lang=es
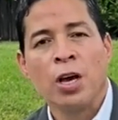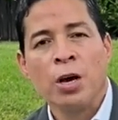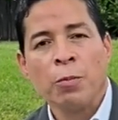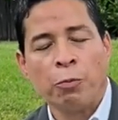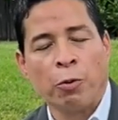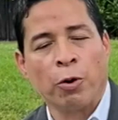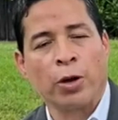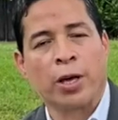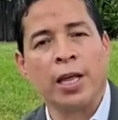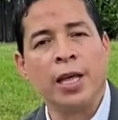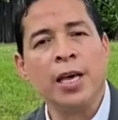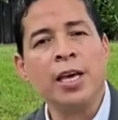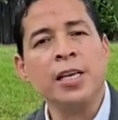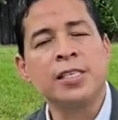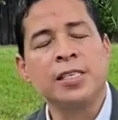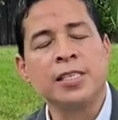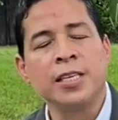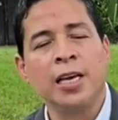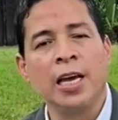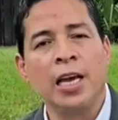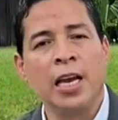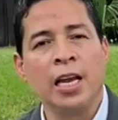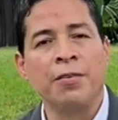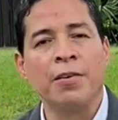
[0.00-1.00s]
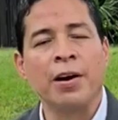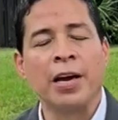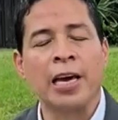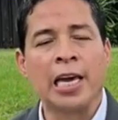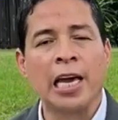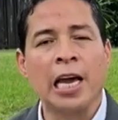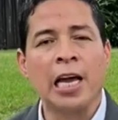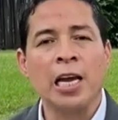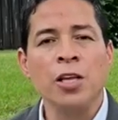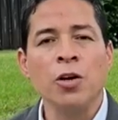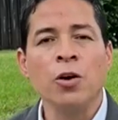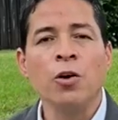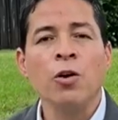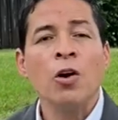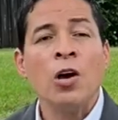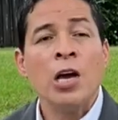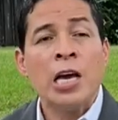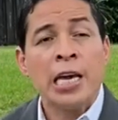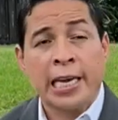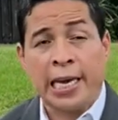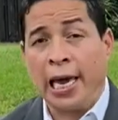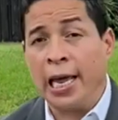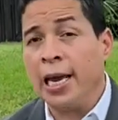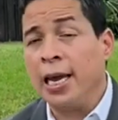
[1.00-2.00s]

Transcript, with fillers: porque dice el Evangelio que